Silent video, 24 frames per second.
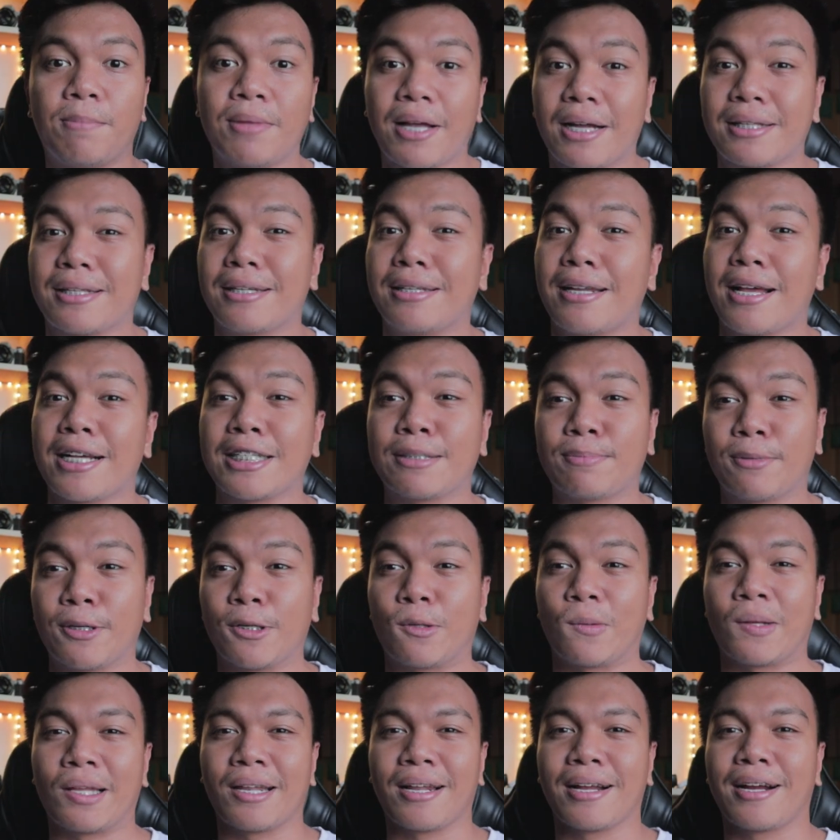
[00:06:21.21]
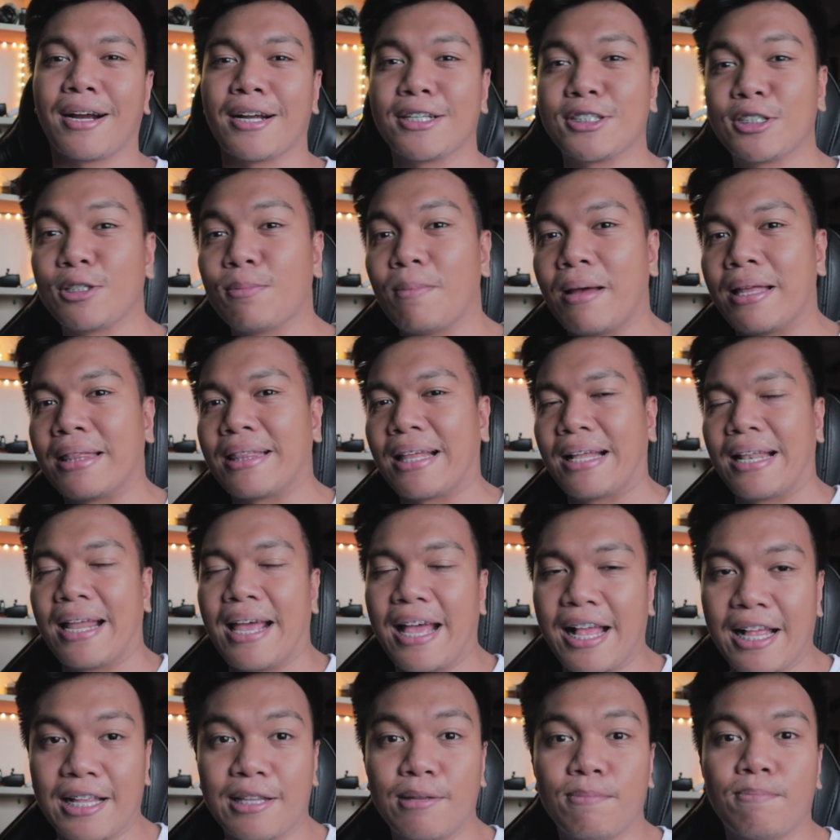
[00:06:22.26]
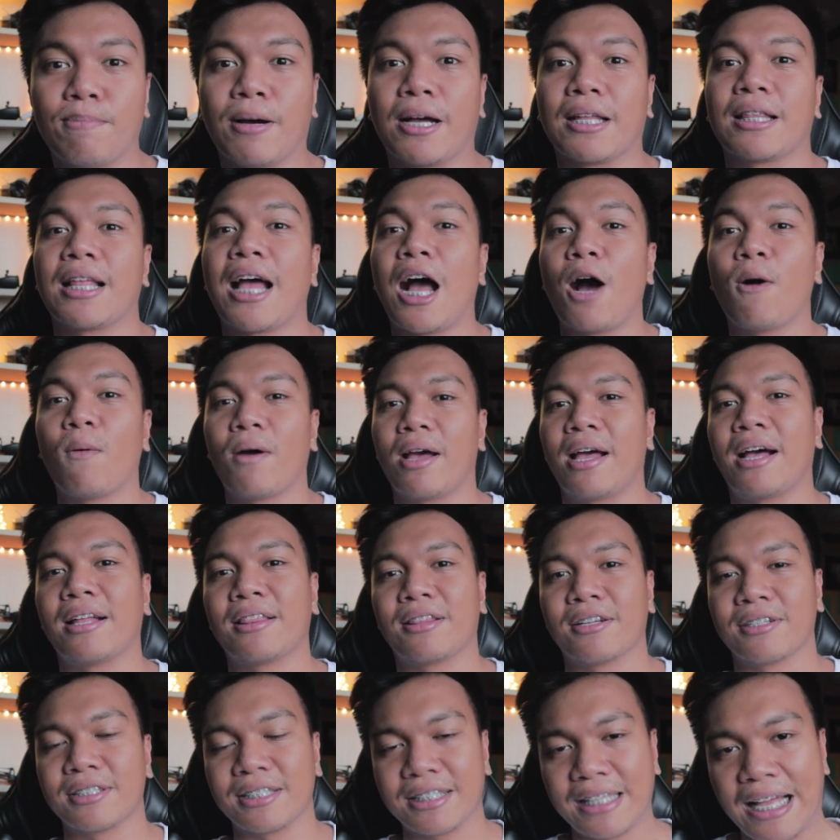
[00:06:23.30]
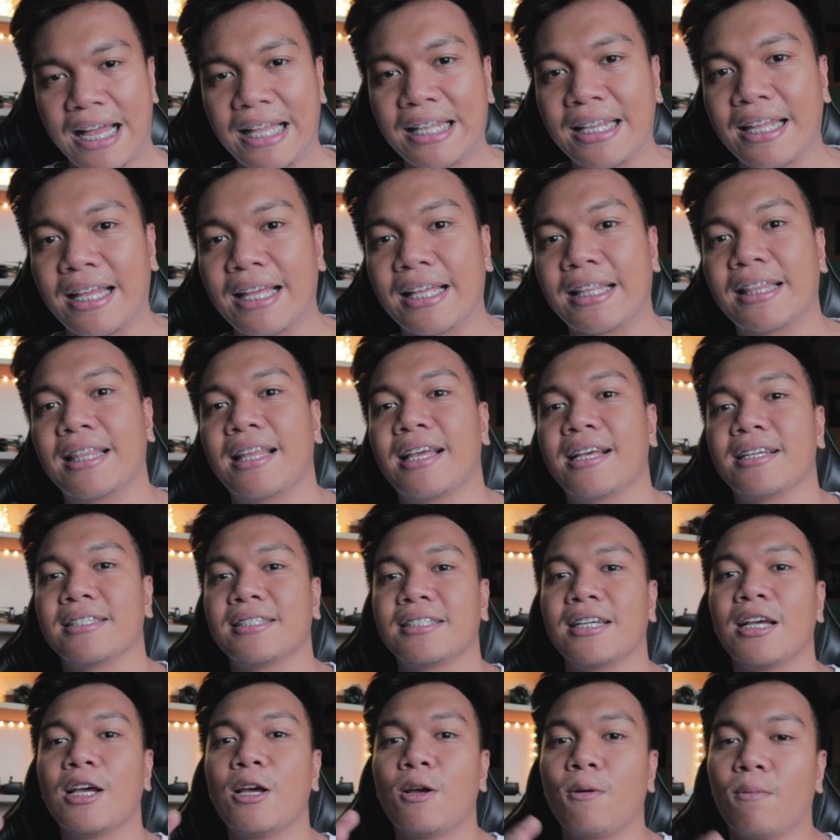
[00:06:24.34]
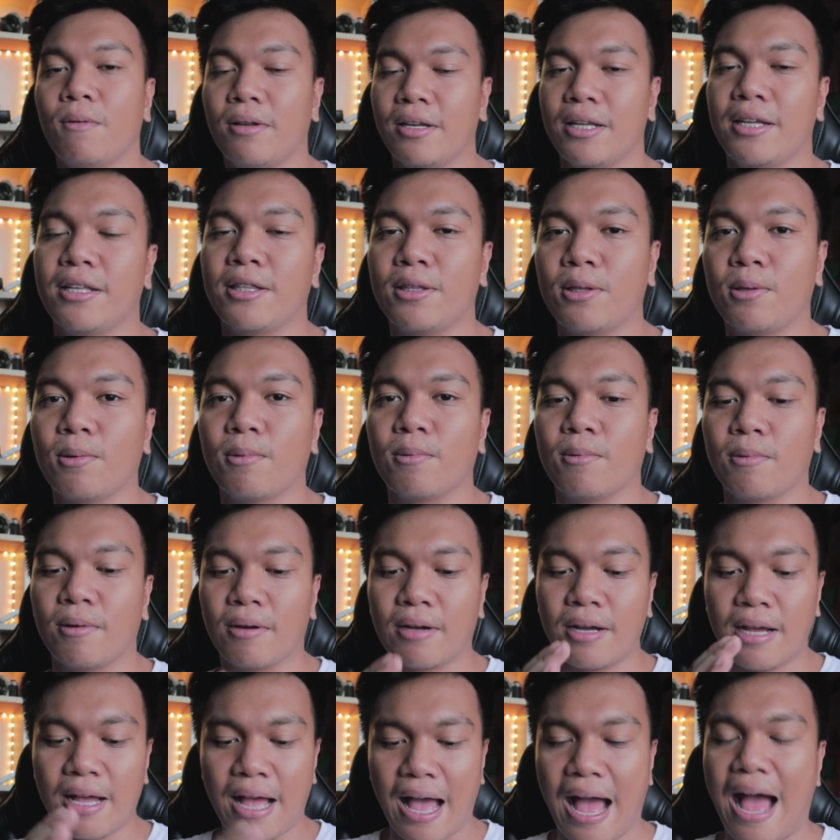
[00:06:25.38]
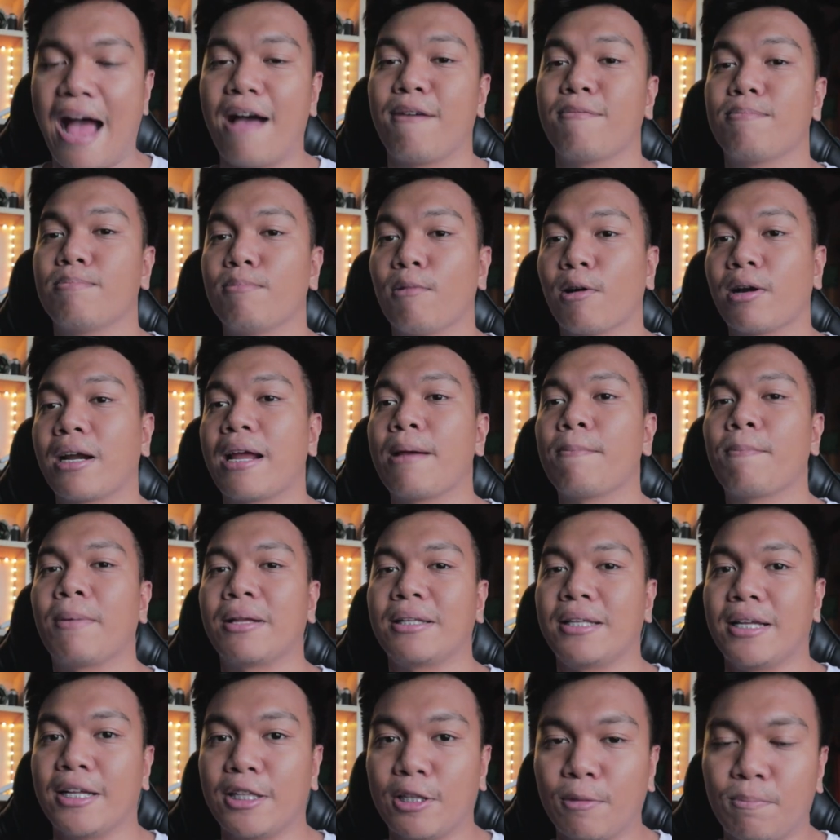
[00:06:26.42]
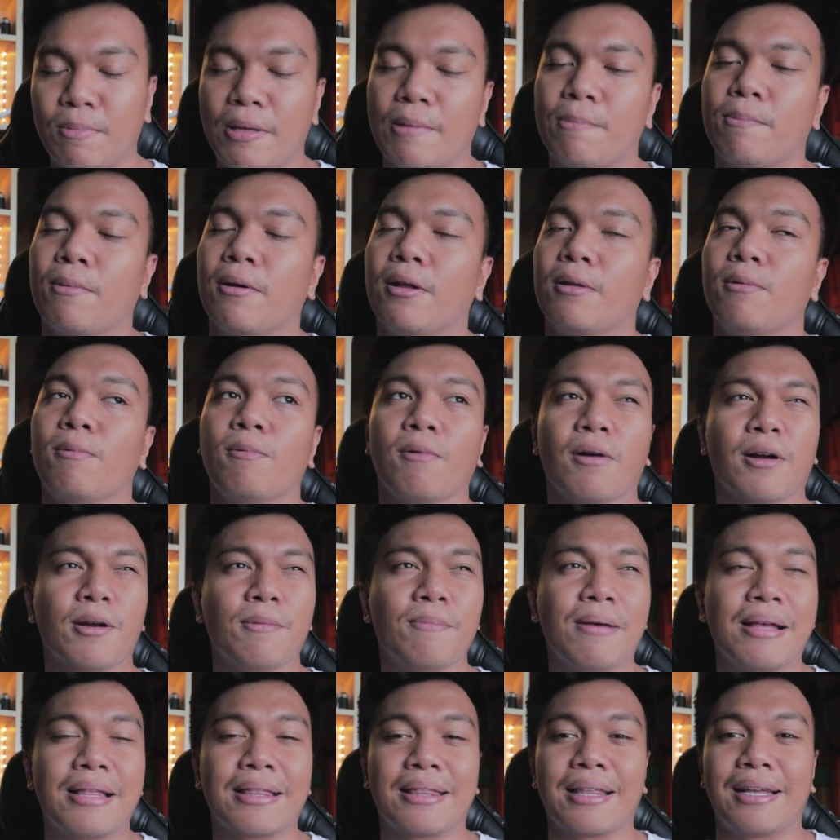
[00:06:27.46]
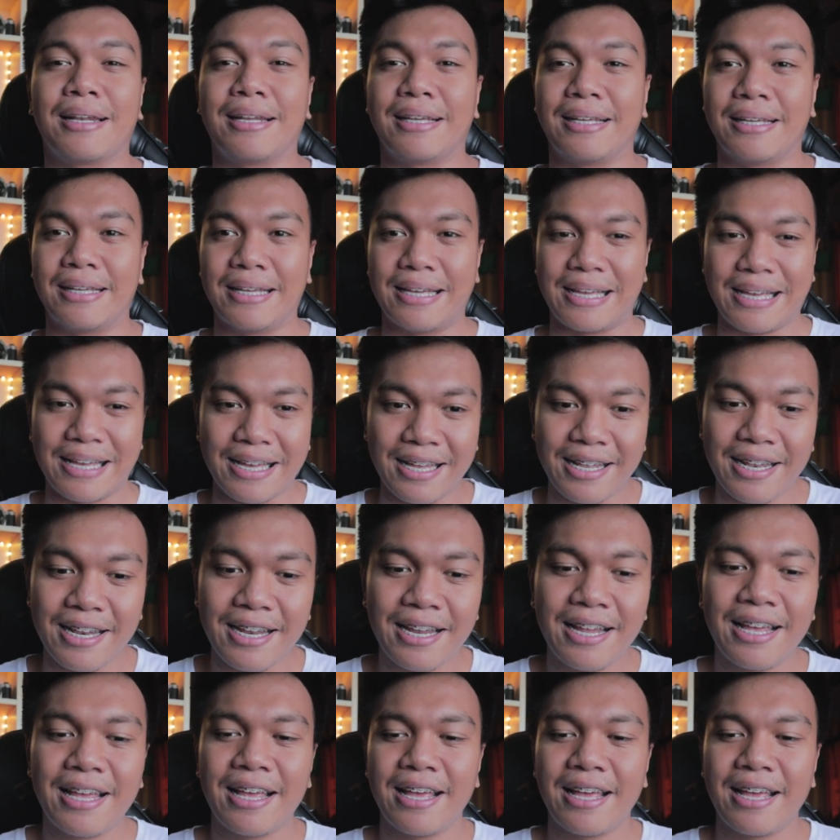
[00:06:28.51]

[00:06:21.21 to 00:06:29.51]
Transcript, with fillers: I'm not an expert with regards to mental health, but how I understand it is we need to have more empathy to people who are mentally ill